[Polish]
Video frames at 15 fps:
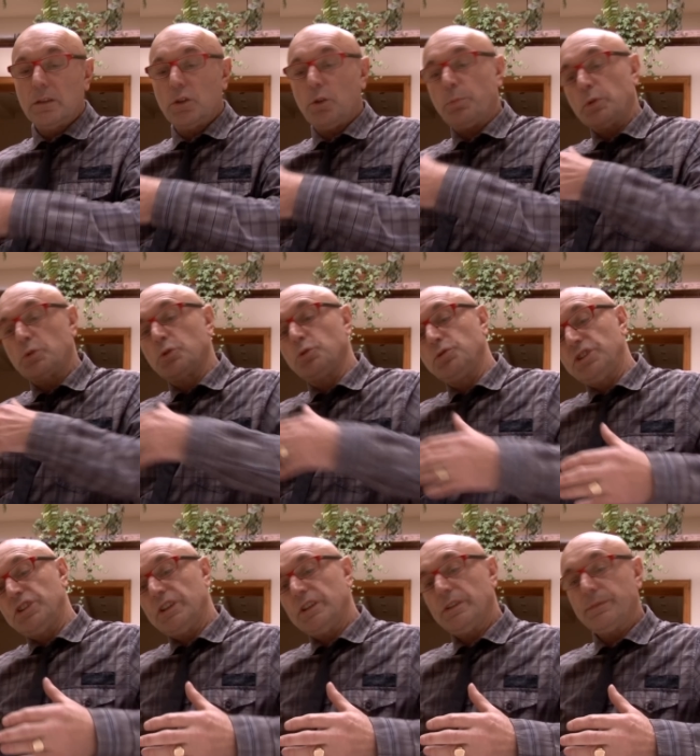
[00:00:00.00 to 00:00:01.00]
to
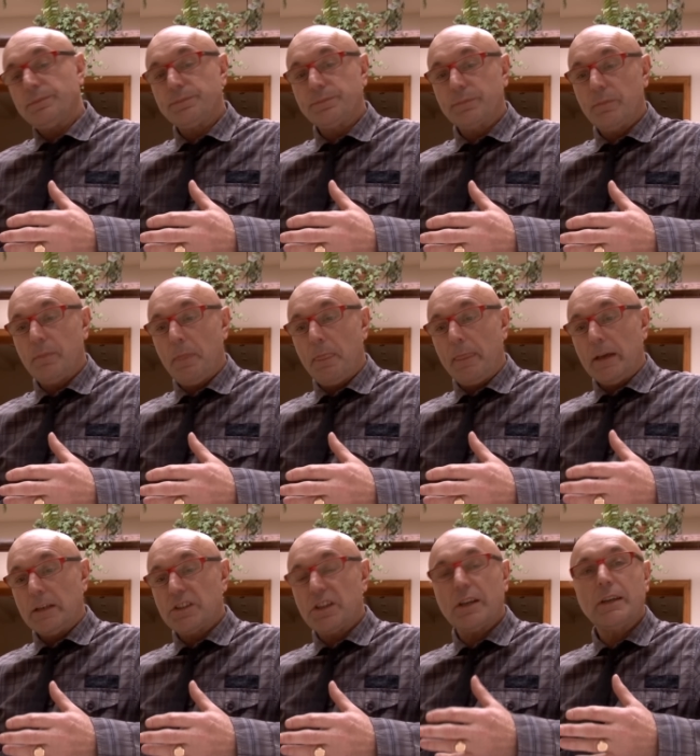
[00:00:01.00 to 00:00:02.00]
poczucie,
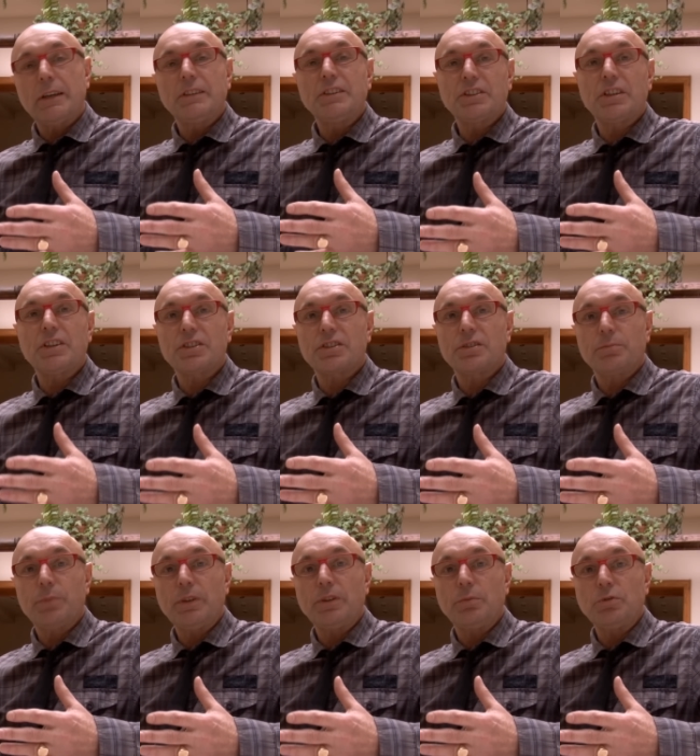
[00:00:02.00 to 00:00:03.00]
że ja kiedyś też
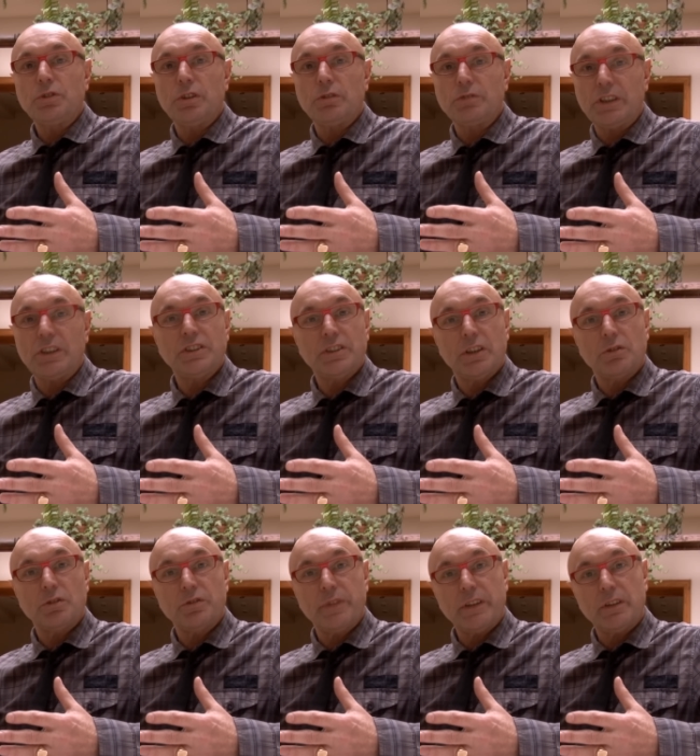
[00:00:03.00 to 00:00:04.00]
będę musiał zejść z
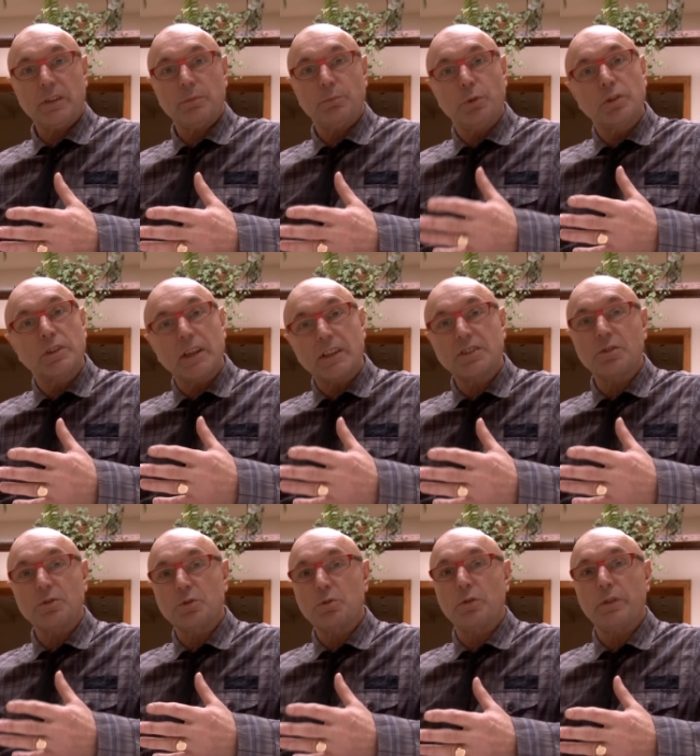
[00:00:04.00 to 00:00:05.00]
tego świata. Bóg tak
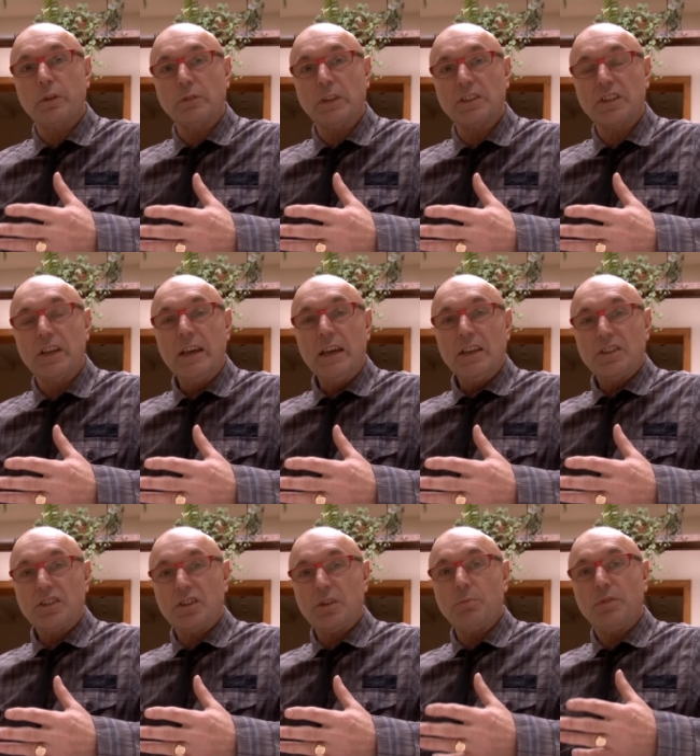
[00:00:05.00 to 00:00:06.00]
skonstruował nas,
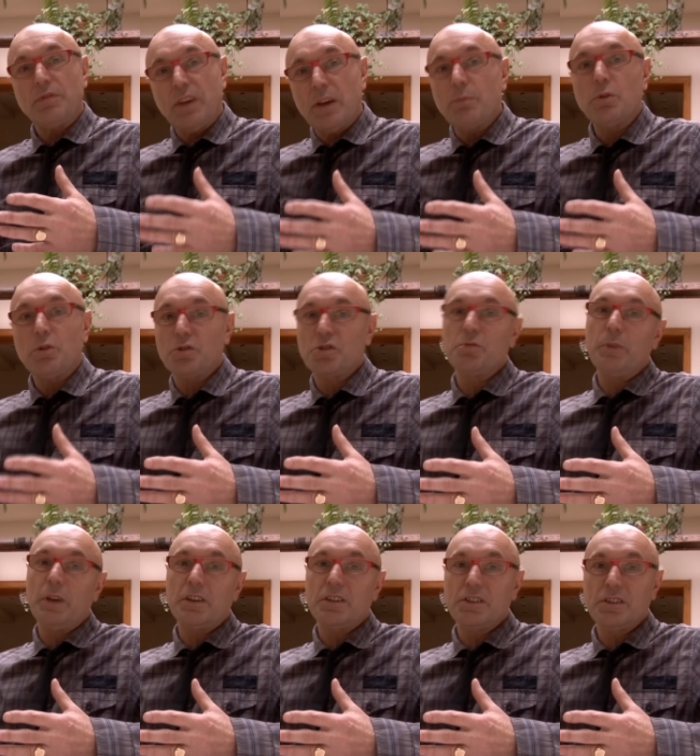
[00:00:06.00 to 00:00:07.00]
że my wiemy o
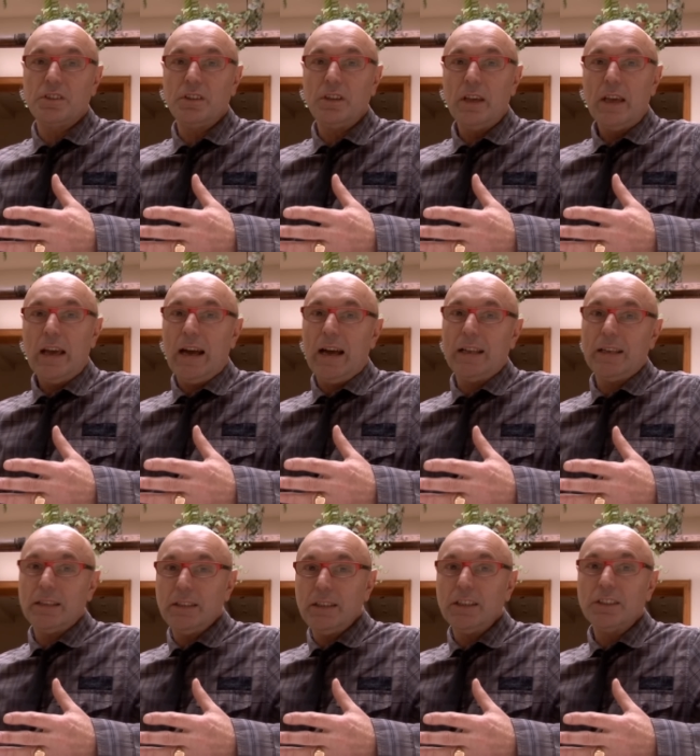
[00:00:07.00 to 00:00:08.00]
śmierci,
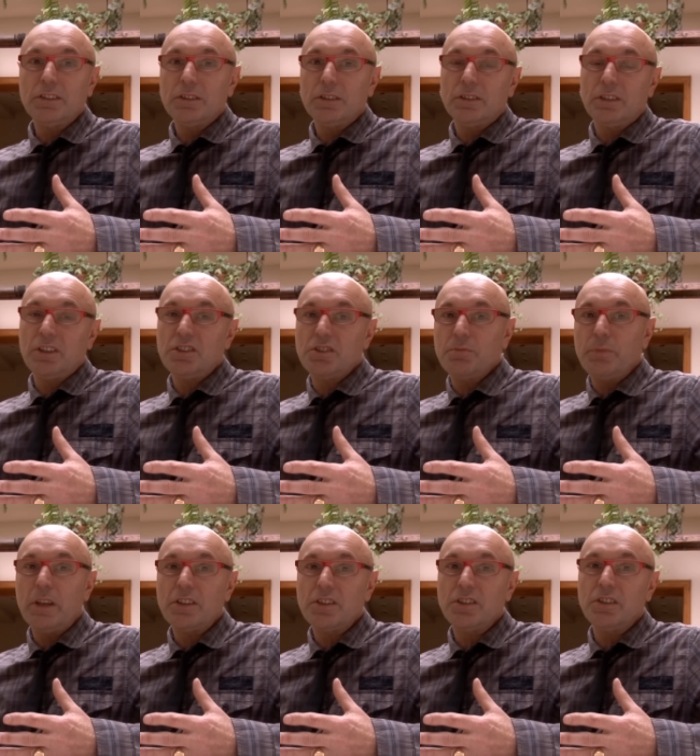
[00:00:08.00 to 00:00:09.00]
ale nikt tej
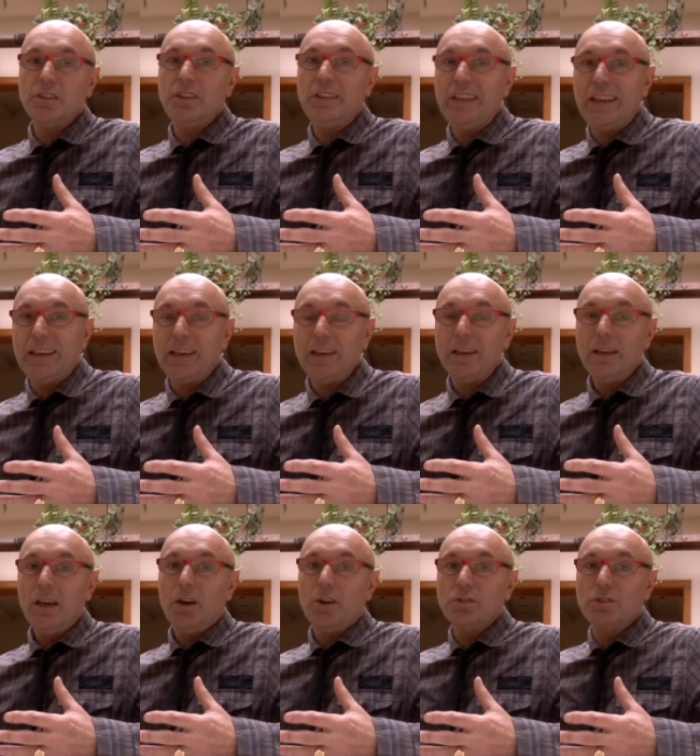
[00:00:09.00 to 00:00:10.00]
śmierci nie
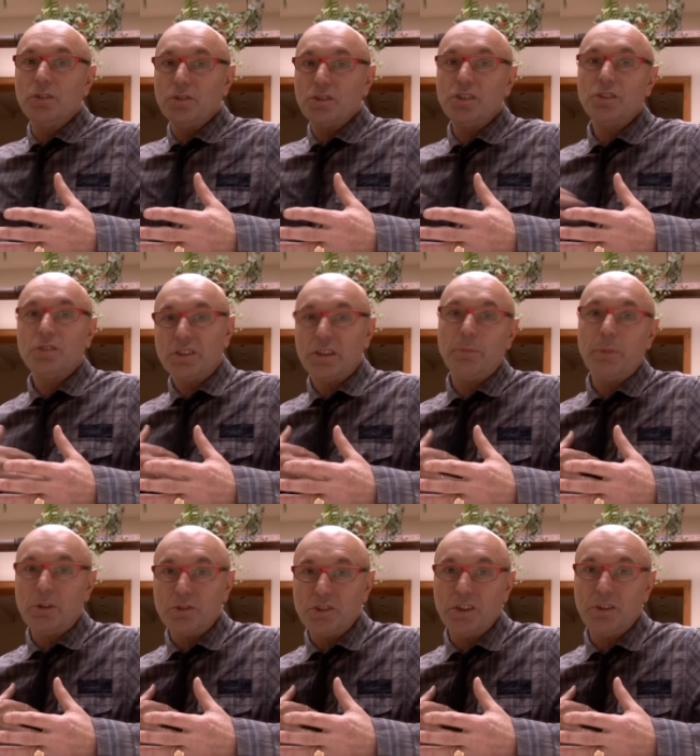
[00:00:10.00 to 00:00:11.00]
odnosi do
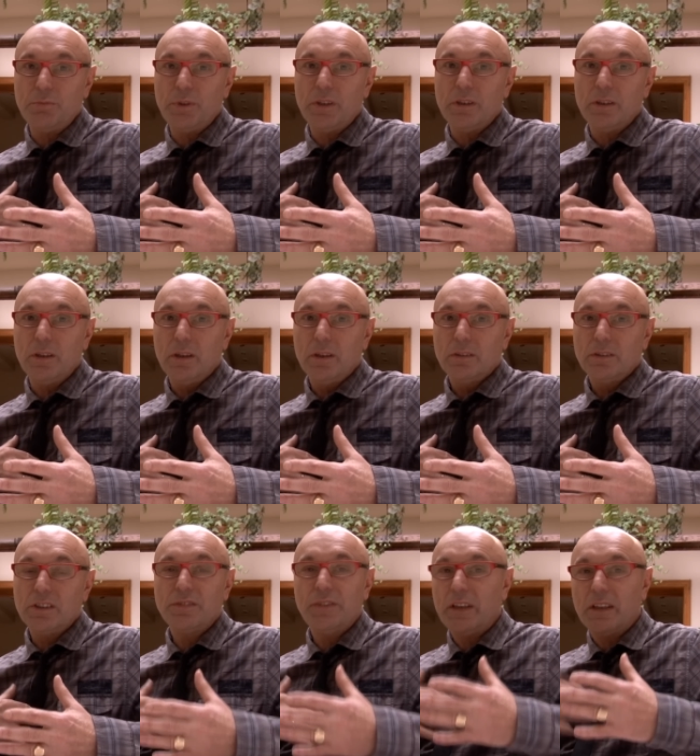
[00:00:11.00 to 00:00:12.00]
samego siebie.
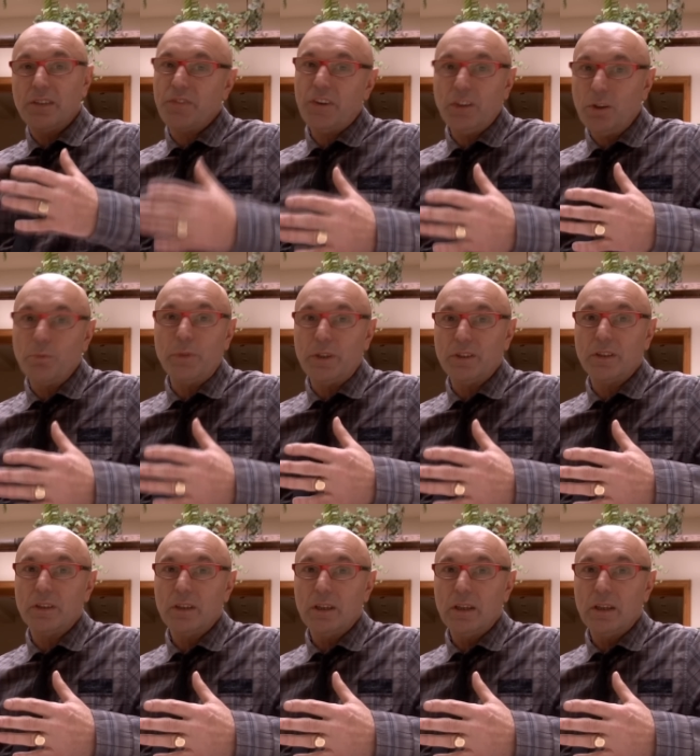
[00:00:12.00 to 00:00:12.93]
To jest wielki fenomen,